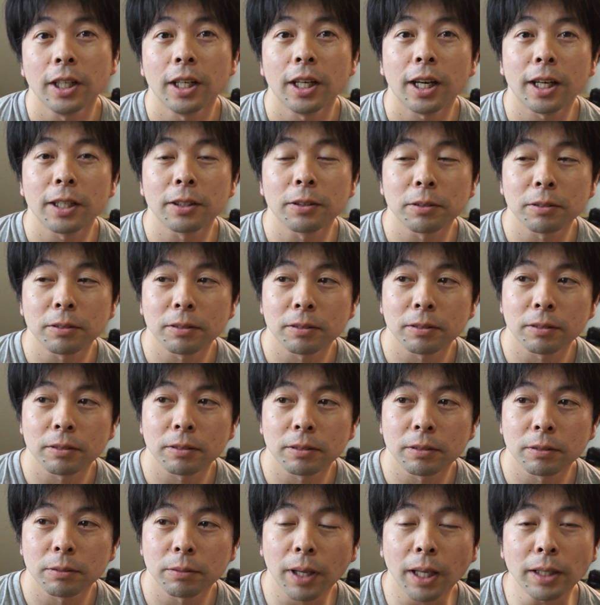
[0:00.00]
あ
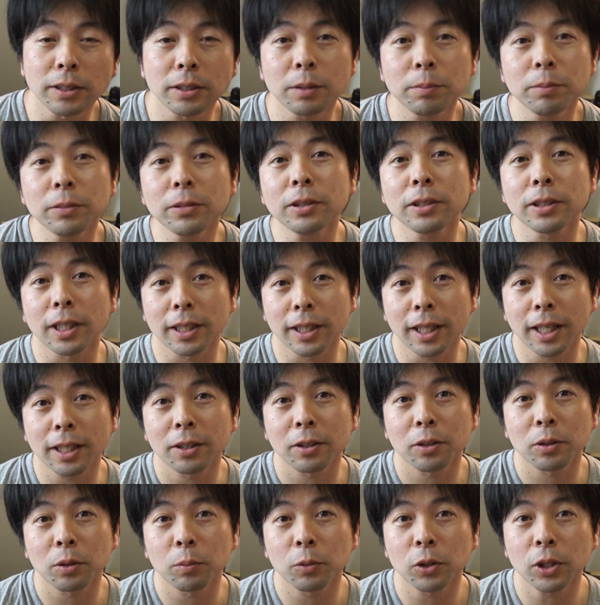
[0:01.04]
の Facebook でね
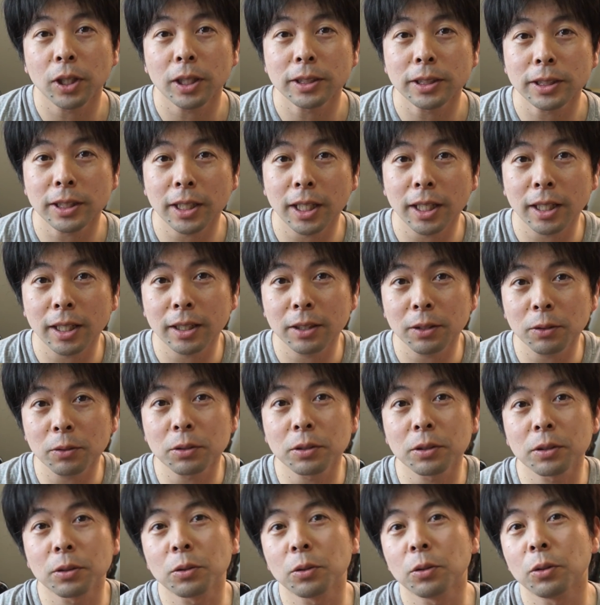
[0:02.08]
友達がよ
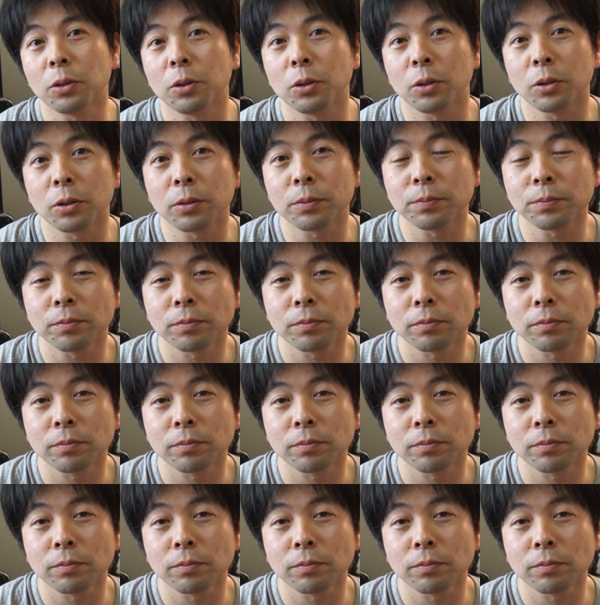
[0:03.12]
くこう